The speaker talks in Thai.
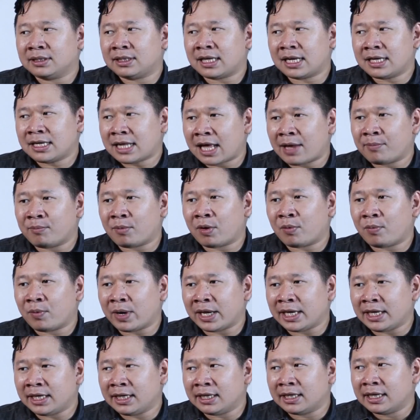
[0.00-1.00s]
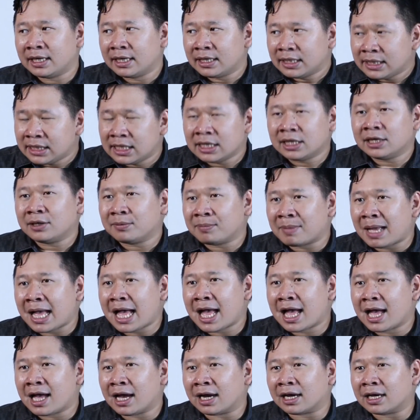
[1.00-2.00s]
วีรกุลผู้กำกับชาว
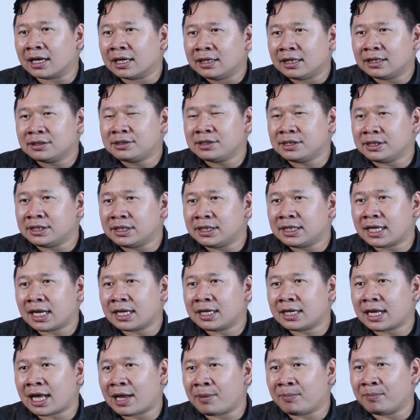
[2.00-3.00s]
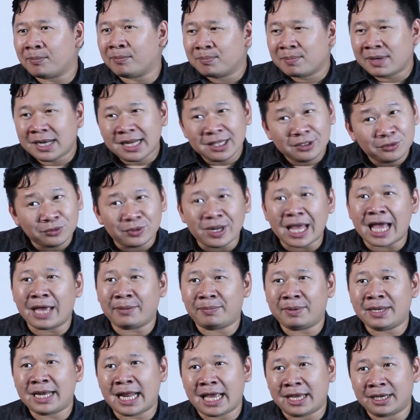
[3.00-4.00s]
เหนือเจ้าของผลงานภาพย
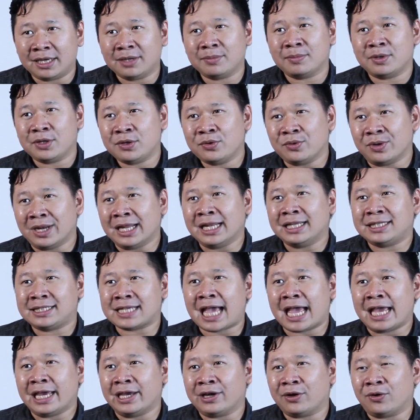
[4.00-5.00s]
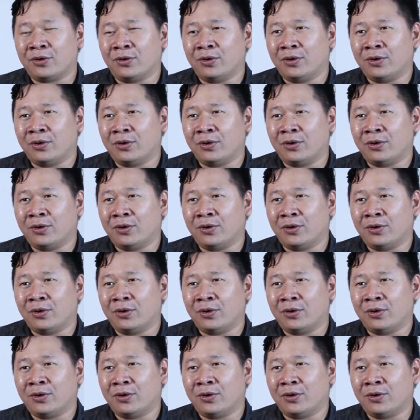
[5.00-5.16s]
นตร์หลากหลายรสชาติอย่าง